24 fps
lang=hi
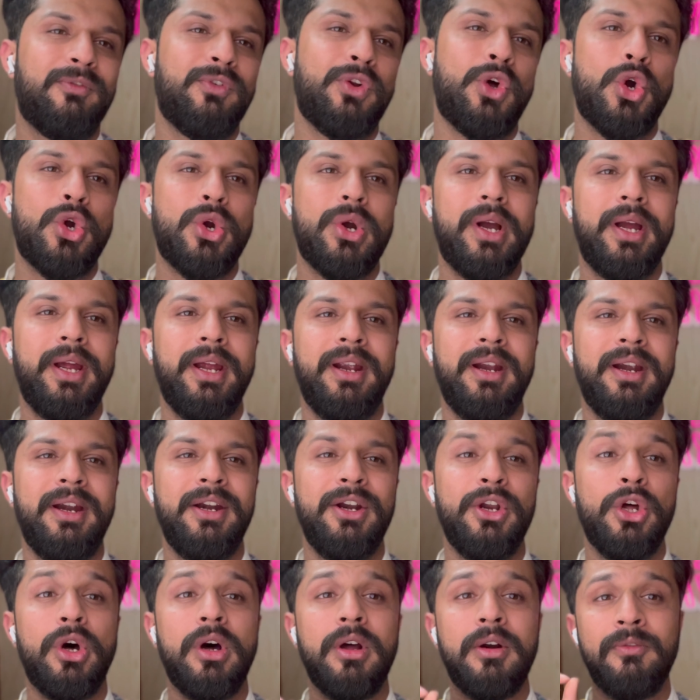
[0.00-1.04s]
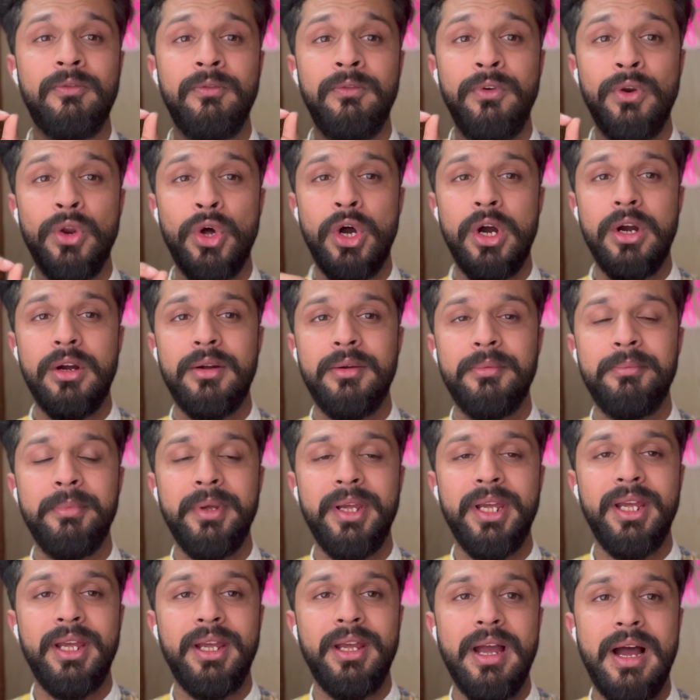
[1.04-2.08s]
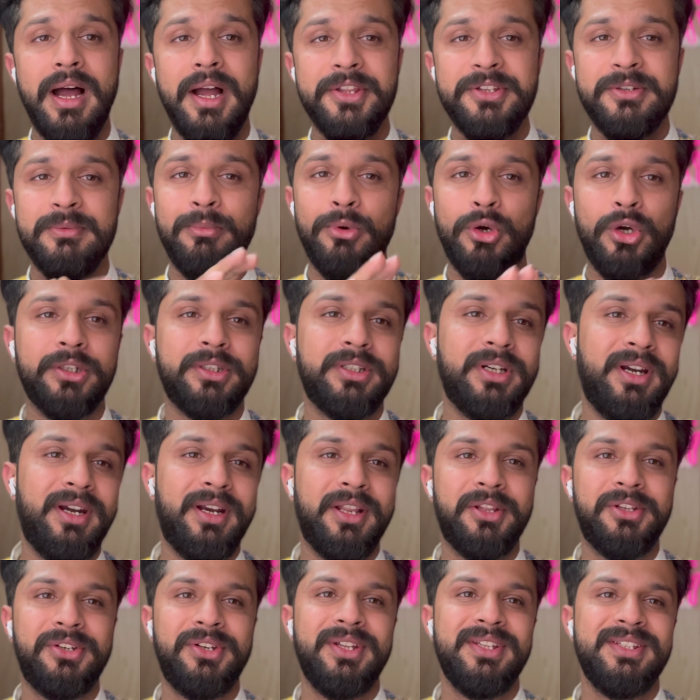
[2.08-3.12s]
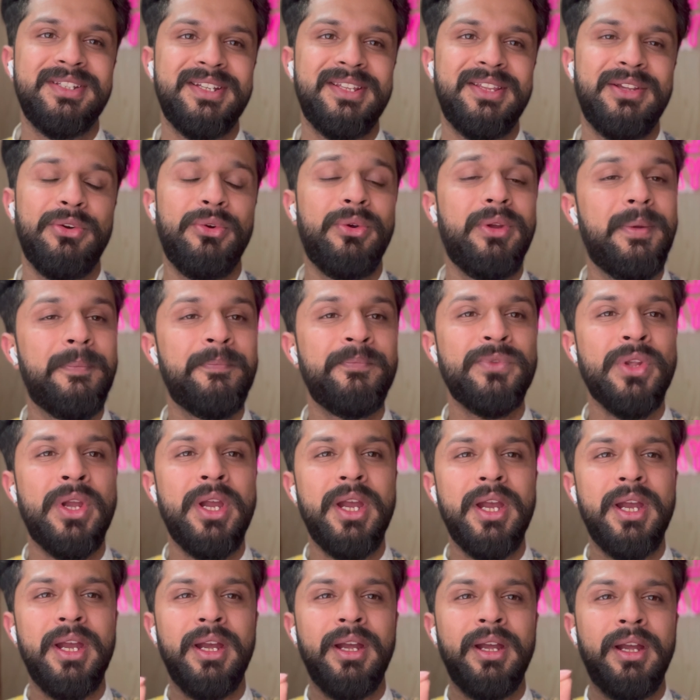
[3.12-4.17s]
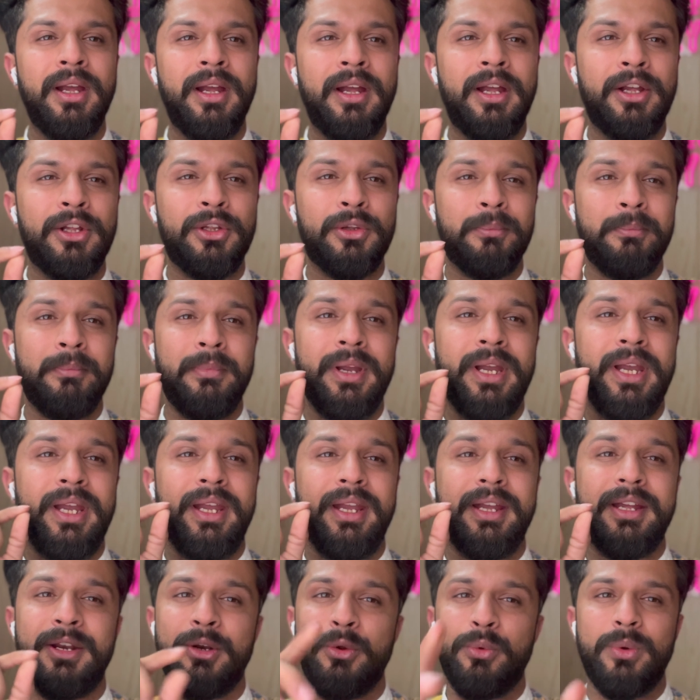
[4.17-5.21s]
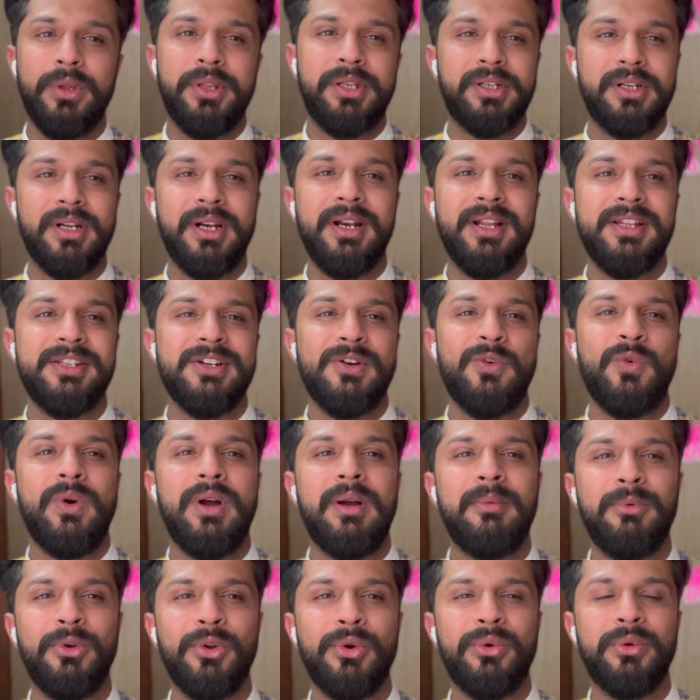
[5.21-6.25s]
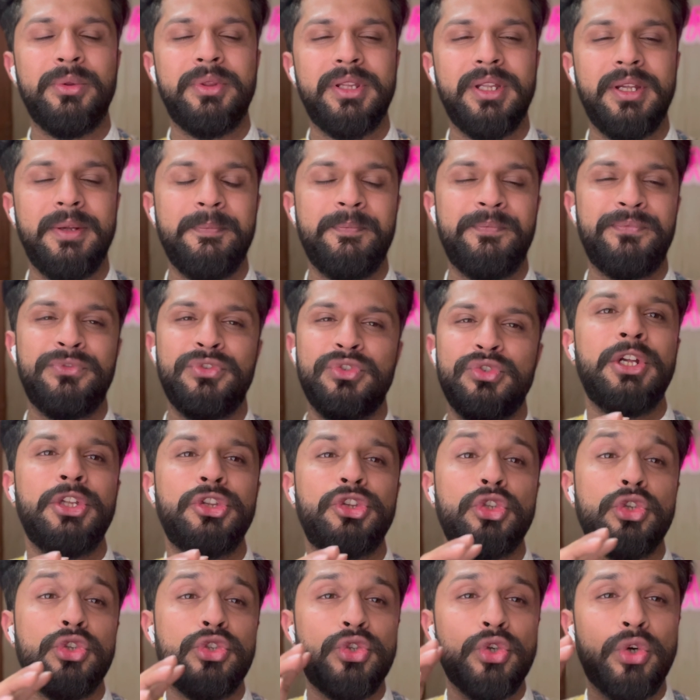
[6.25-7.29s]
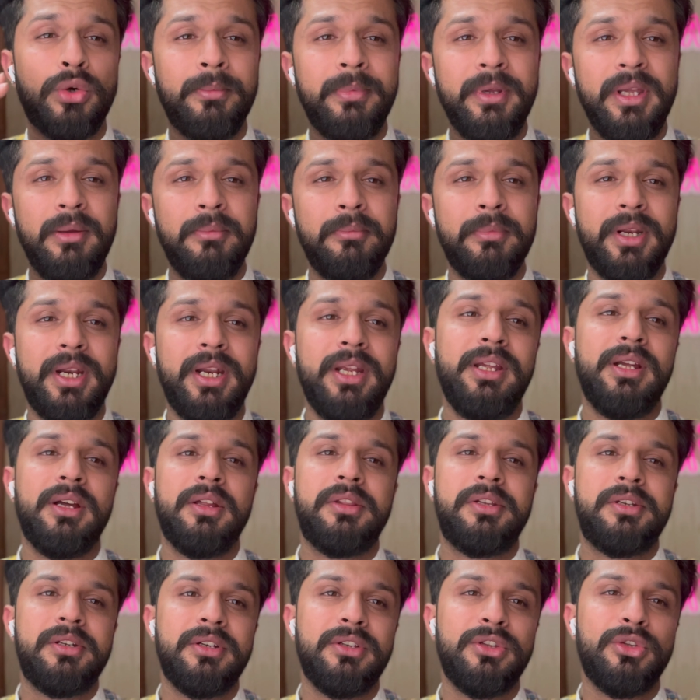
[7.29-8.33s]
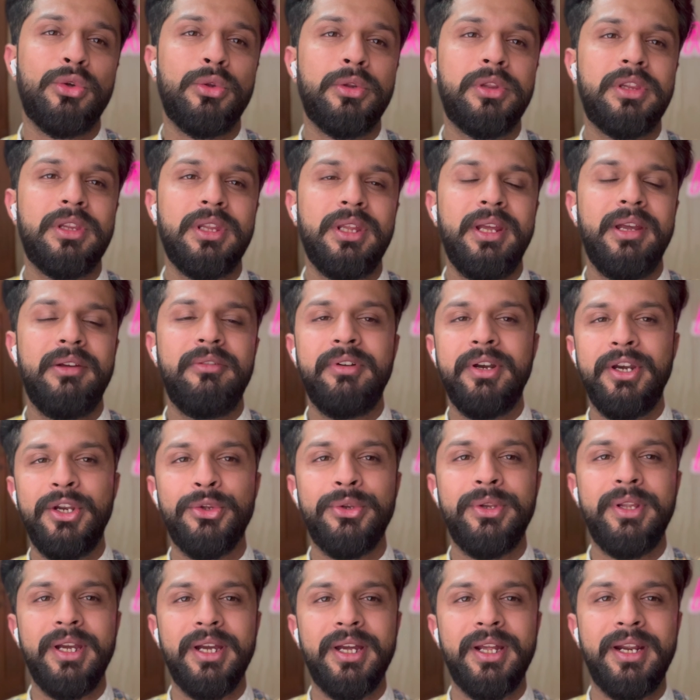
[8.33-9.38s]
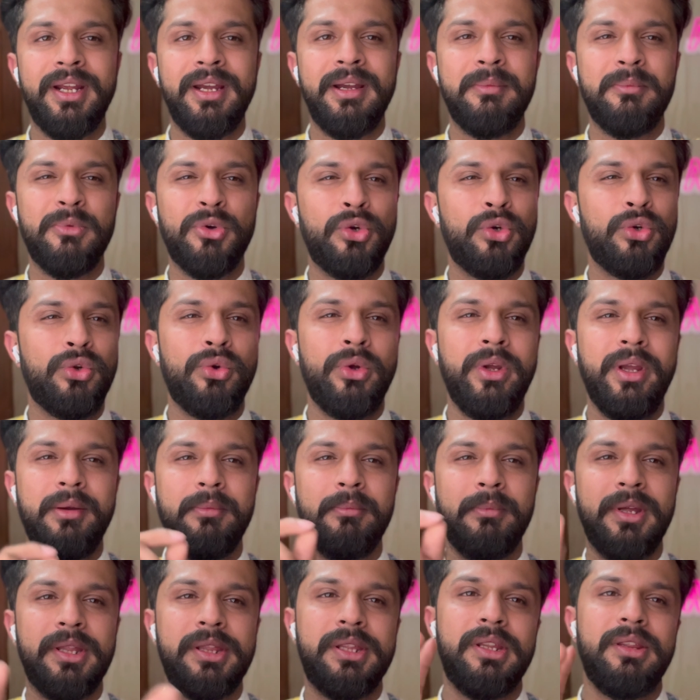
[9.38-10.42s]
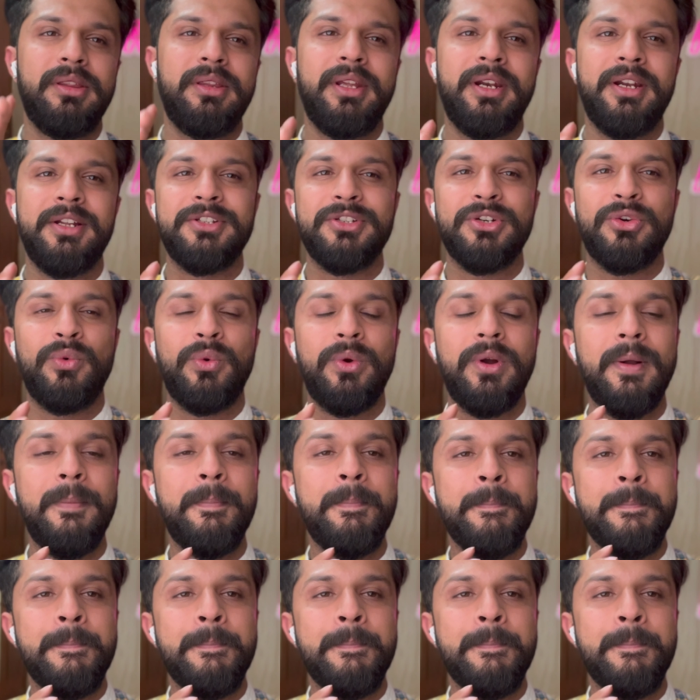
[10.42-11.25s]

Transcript: ब्लॉग का एंड और ब्लॉग में आज बहुत इंटरेस्टिंग चीज़ें हुई मैं एक रिक्वेस्ट करना चाहूँगा आप लोगों से तो जो भी मेरे यंगस्टर दोस्त ये वीडियो देख रहे हैं मैं उनको एक मैसेज देना चाहूँगा